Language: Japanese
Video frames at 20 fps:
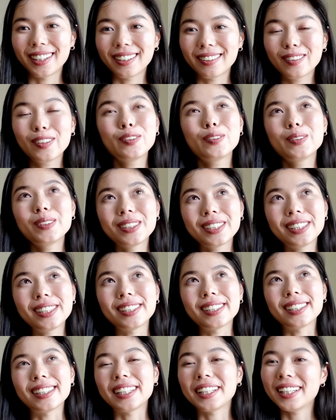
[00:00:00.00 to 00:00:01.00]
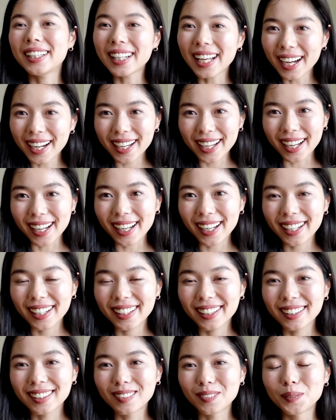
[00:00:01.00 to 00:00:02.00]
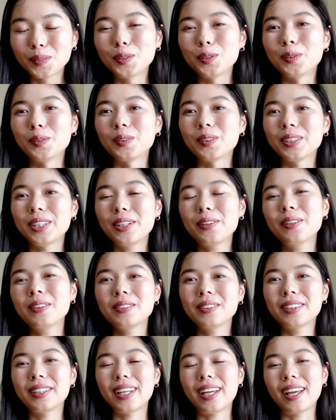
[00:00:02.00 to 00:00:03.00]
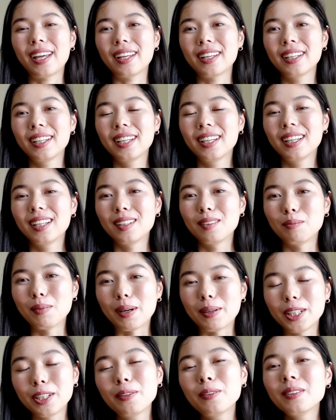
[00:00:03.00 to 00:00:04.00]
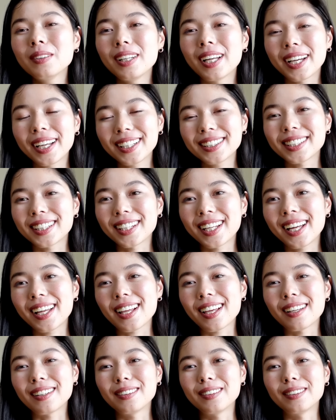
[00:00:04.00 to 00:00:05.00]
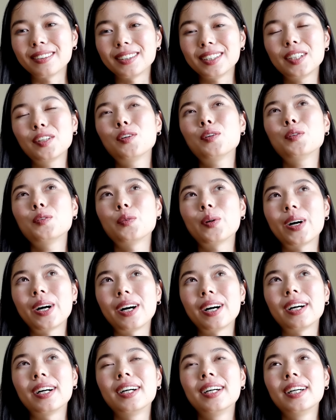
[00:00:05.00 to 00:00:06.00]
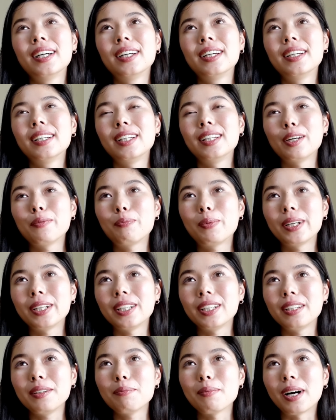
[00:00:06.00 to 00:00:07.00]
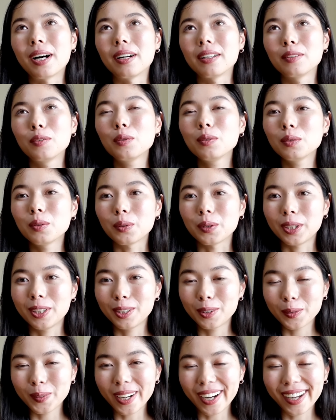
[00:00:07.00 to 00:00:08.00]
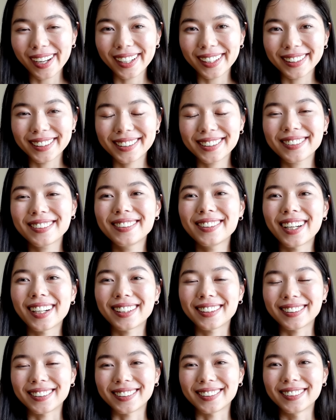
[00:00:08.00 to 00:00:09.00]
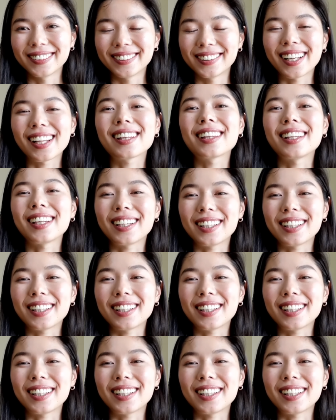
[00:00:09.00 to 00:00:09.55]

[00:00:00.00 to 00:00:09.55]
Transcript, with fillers: 特に田舎、もう日本って、日本だけじゃないけど、日本はやっぱり今どんどん人が少なくなって